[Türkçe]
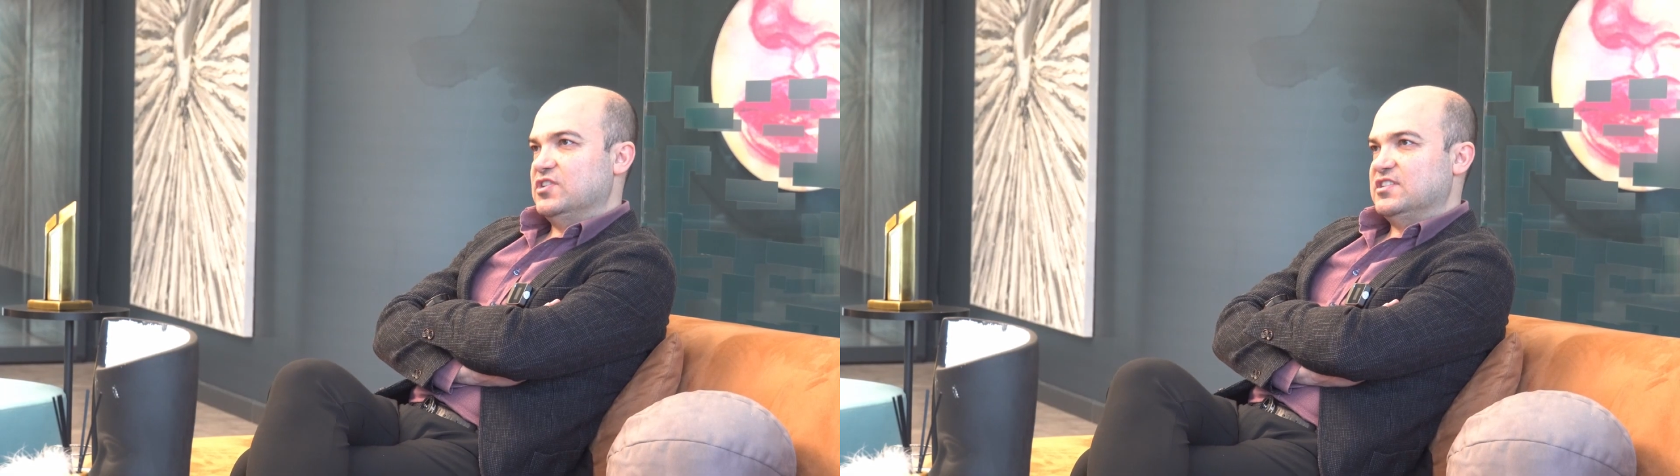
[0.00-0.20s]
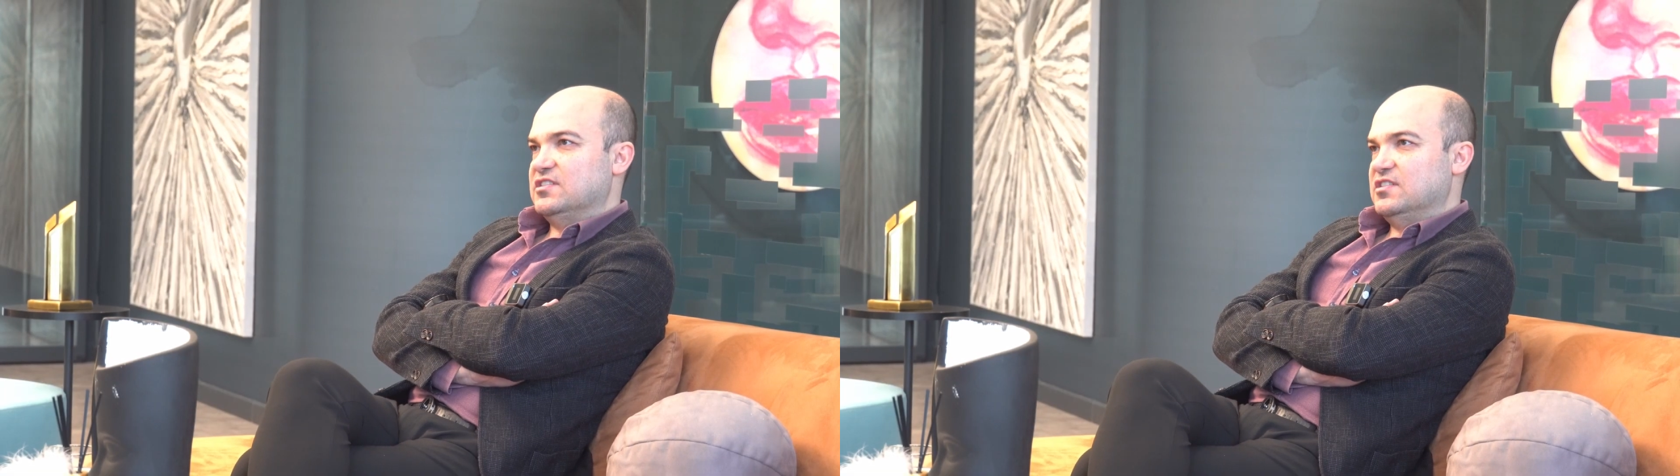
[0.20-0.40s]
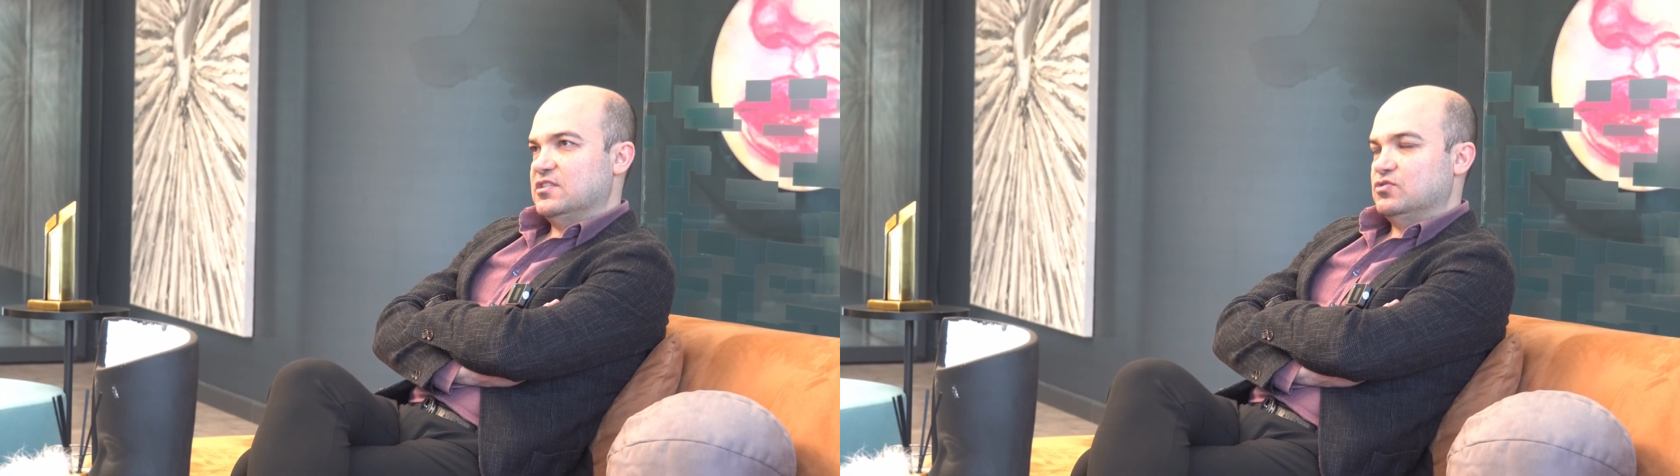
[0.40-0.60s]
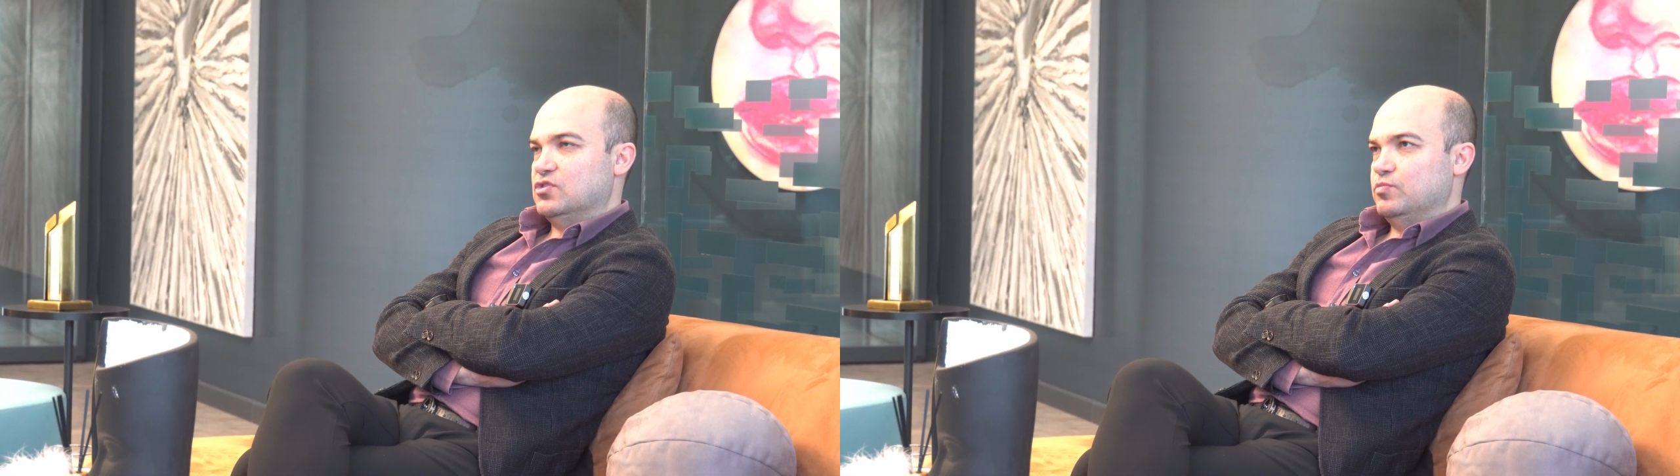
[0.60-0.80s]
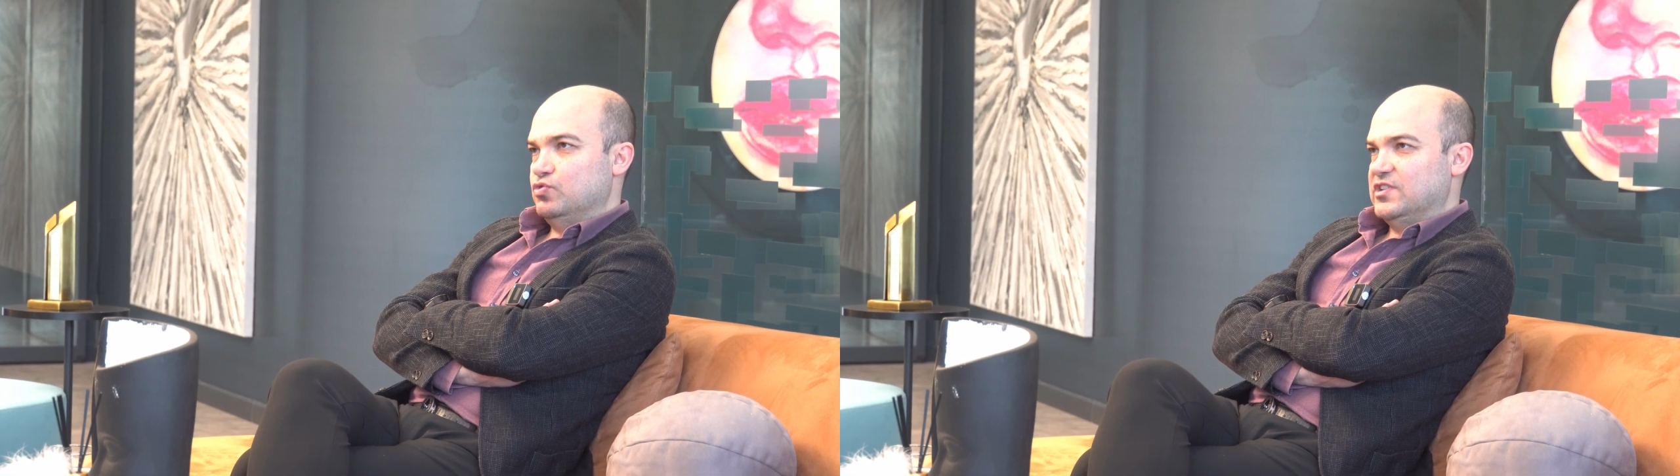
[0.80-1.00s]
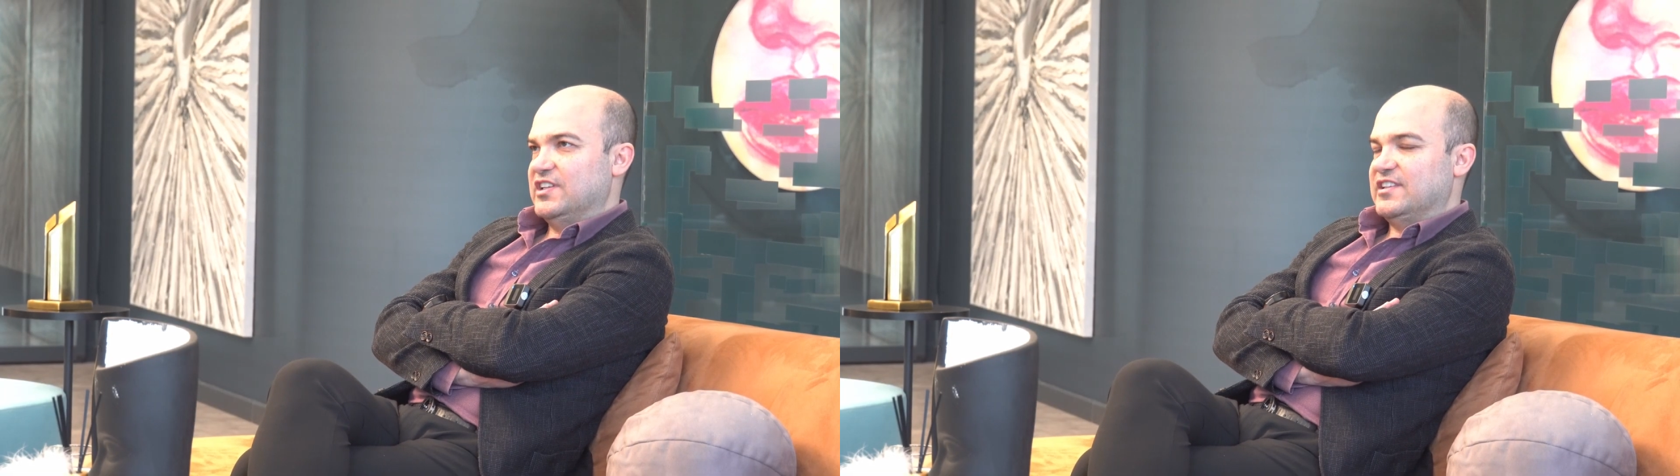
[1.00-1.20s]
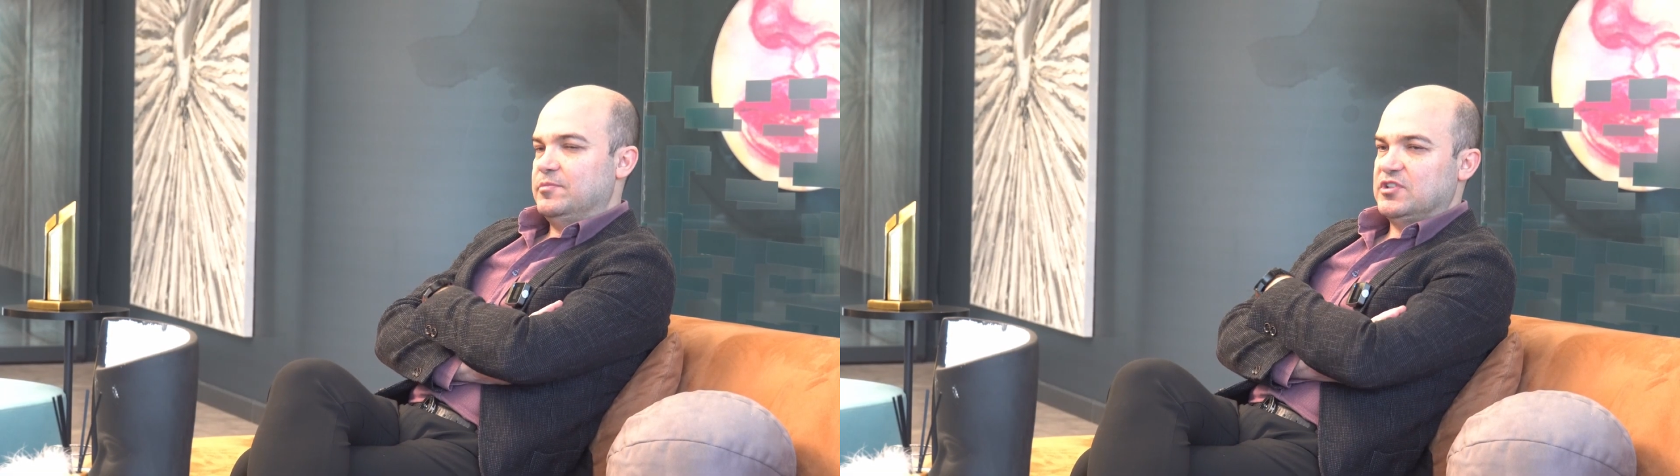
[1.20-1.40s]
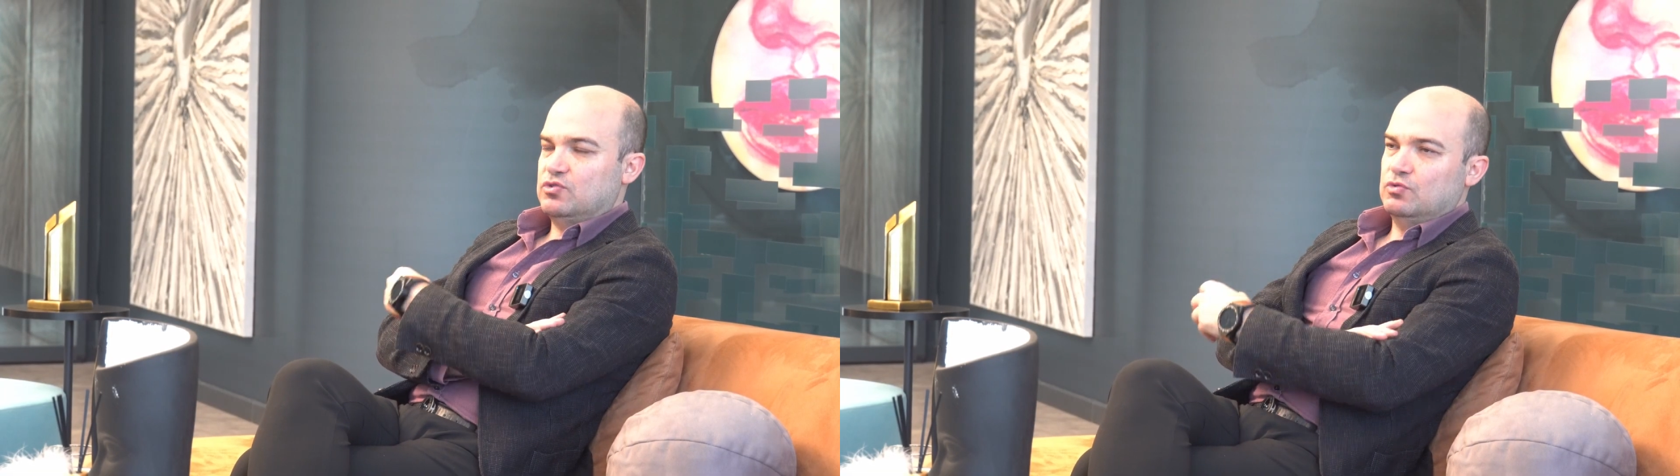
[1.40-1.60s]
estetiğinden sonra burun
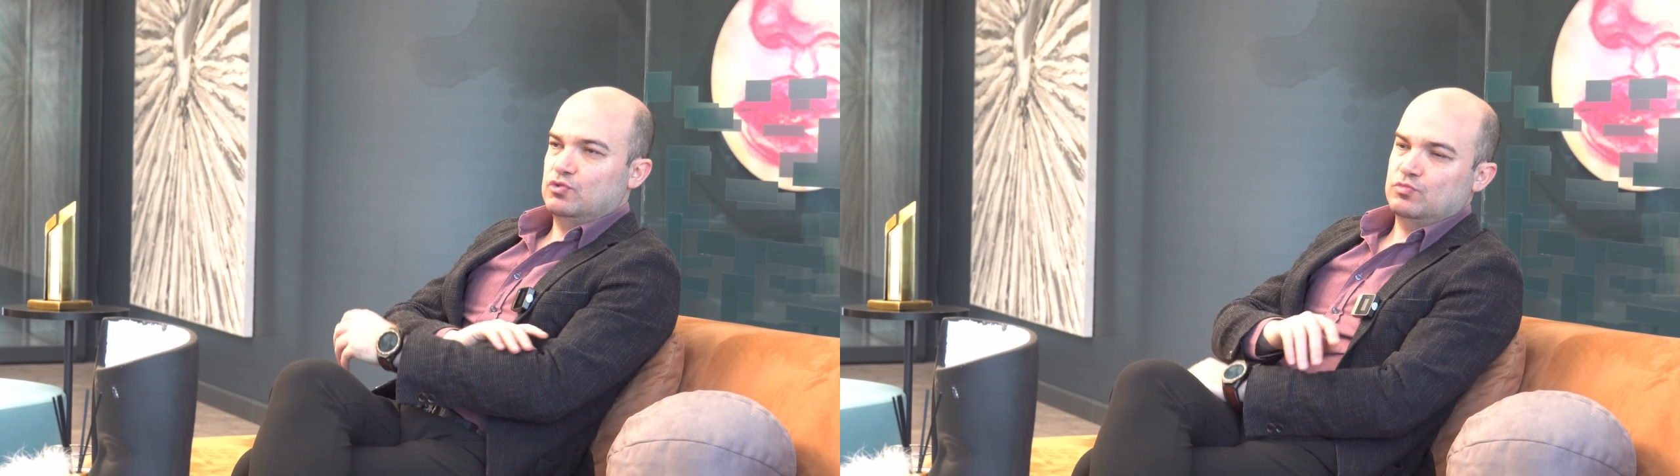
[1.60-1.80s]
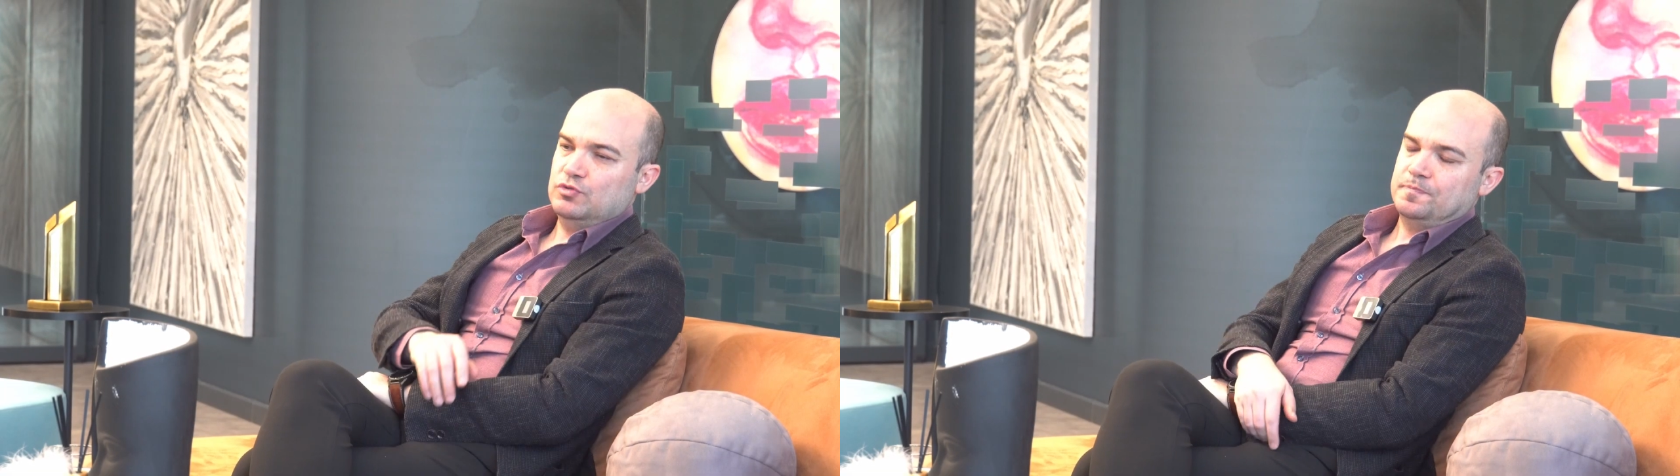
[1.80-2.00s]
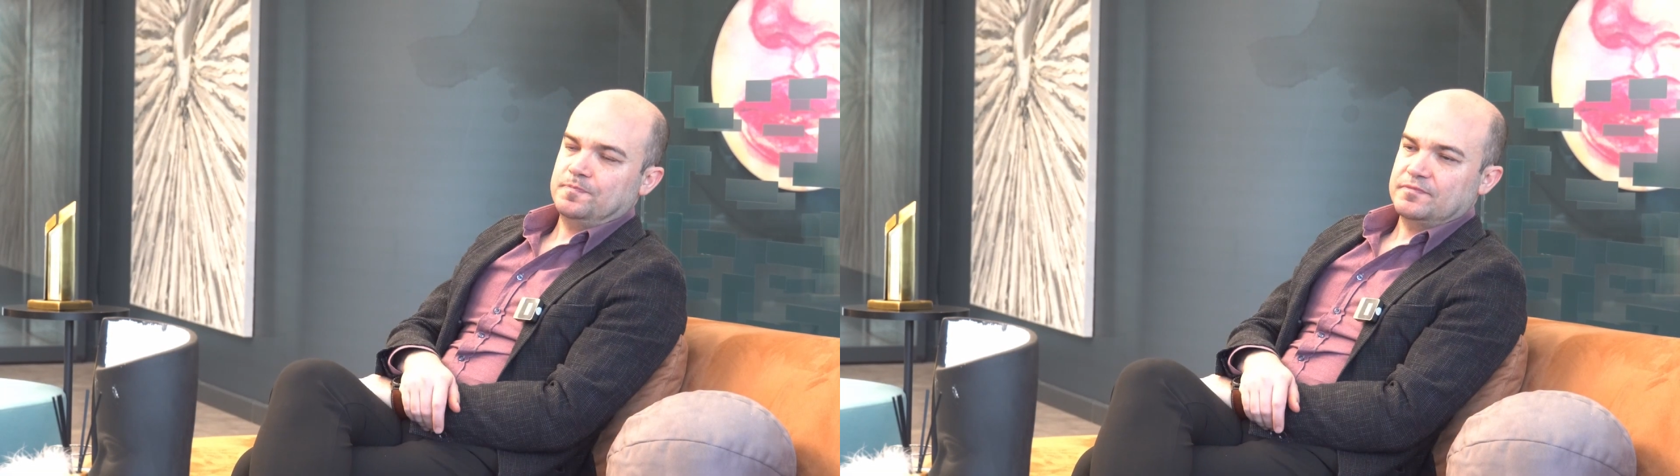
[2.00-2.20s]
deliklerim eşit olur mu?